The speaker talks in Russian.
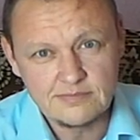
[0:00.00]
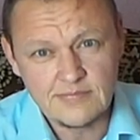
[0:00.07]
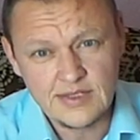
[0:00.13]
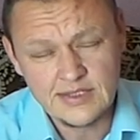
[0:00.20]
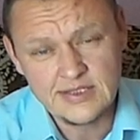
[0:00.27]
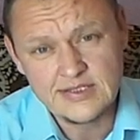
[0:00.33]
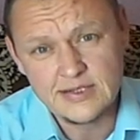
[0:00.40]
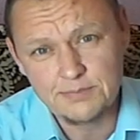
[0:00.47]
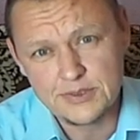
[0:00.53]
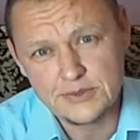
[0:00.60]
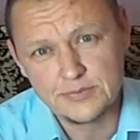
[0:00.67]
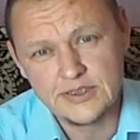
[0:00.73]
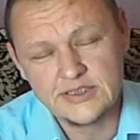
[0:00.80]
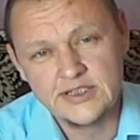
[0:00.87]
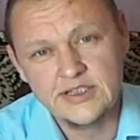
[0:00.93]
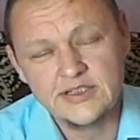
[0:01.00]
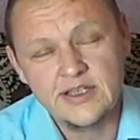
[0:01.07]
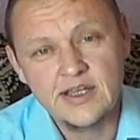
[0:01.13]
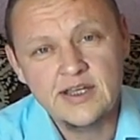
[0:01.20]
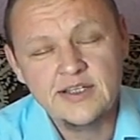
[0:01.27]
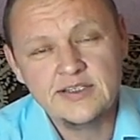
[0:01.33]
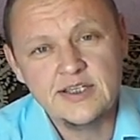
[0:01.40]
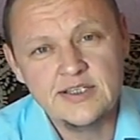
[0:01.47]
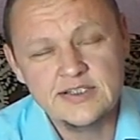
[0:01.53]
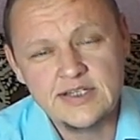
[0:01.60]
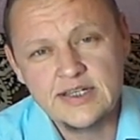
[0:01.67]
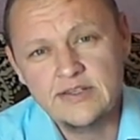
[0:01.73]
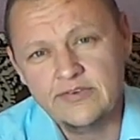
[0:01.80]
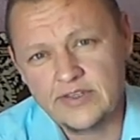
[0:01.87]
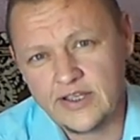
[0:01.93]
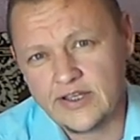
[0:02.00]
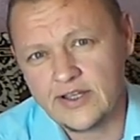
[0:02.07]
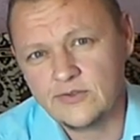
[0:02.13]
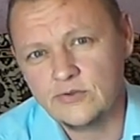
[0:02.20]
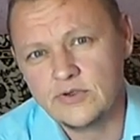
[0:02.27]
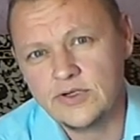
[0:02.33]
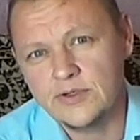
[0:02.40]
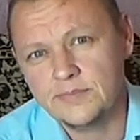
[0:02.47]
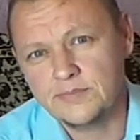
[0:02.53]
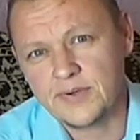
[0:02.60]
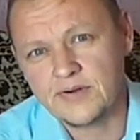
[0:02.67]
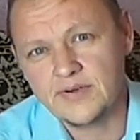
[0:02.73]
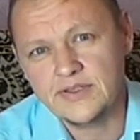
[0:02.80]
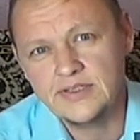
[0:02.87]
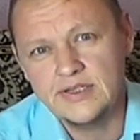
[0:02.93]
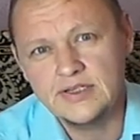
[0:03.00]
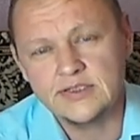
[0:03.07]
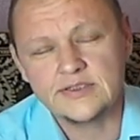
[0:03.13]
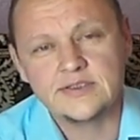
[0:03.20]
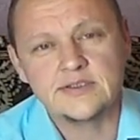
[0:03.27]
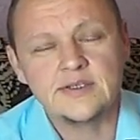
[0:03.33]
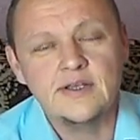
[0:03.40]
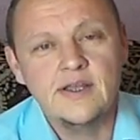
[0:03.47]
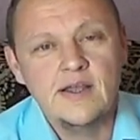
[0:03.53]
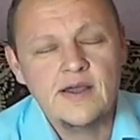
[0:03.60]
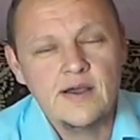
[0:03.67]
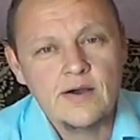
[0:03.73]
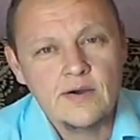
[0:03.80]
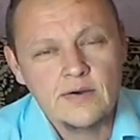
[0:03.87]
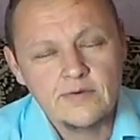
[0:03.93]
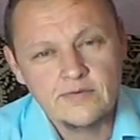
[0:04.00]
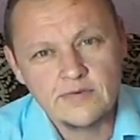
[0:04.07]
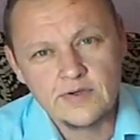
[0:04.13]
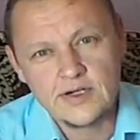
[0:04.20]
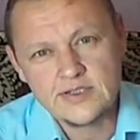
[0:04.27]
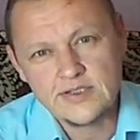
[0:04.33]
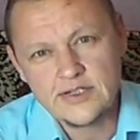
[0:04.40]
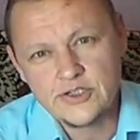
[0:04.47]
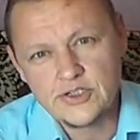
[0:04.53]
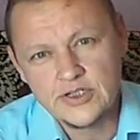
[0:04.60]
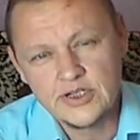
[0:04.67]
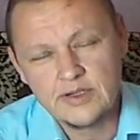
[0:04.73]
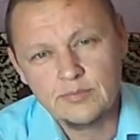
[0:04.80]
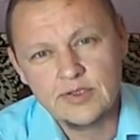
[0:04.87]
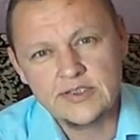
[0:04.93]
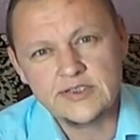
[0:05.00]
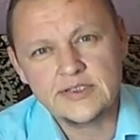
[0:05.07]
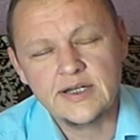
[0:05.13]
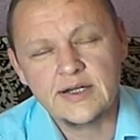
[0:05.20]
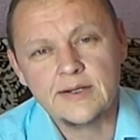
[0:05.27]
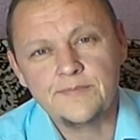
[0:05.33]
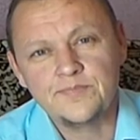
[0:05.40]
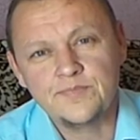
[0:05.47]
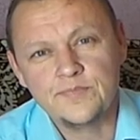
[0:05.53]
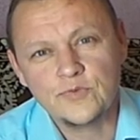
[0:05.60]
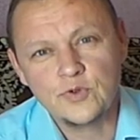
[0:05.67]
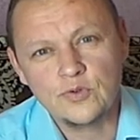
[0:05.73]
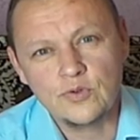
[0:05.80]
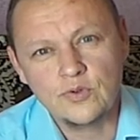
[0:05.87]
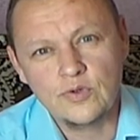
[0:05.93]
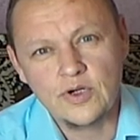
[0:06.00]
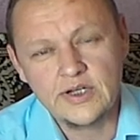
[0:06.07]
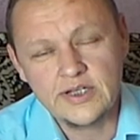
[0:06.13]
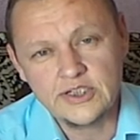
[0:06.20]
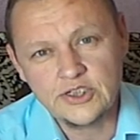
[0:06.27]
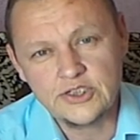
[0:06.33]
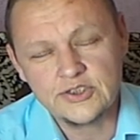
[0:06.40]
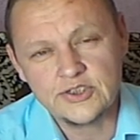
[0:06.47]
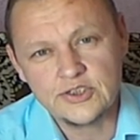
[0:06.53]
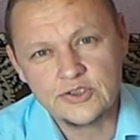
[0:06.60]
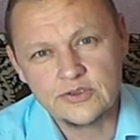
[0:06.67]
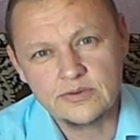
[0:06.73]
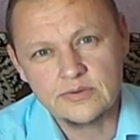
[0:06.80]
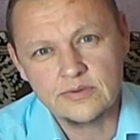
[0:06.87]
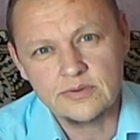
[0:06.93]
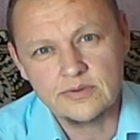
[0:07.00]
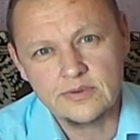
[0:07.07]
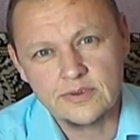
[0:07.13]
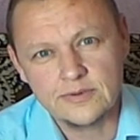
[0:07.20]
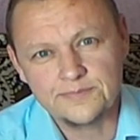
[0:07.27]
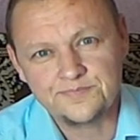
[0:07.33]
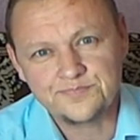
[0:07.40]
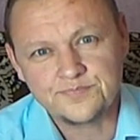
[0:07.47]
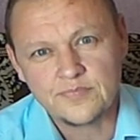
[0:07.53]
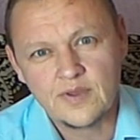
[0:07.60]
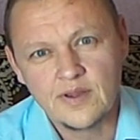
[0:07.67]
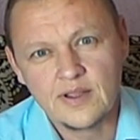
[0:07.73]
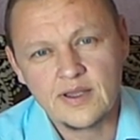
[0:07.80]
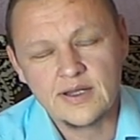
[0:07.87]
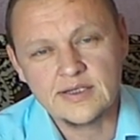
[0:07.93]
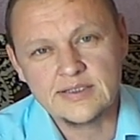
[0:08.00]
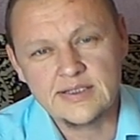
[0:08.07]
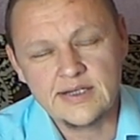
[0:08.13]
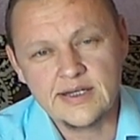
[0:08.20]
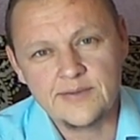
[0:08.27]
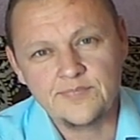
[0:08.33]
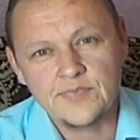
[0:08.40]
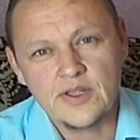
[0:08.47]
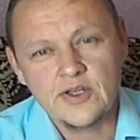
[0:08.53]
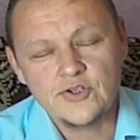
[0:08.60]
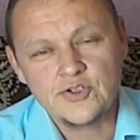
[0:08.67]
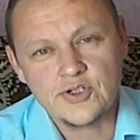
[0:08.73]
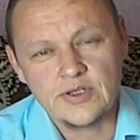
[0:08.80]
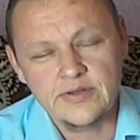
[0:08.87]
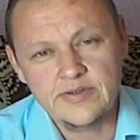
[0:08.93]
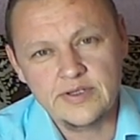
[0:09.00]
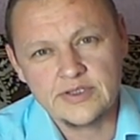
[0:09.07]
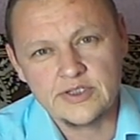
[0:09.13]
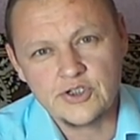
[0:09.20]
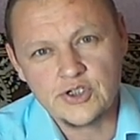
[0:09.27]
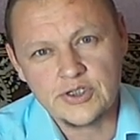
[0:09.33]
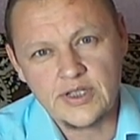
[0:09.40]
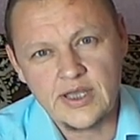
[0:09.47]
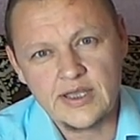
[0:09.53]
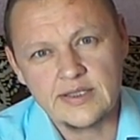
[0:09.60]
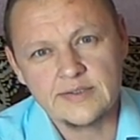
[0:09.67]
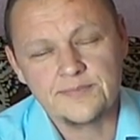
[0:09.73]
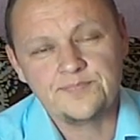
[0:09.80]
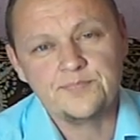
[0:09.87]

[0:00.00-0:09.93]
Если посмотреть те исследования, которые проводились в различных областях, то окажется, что когда человек начинает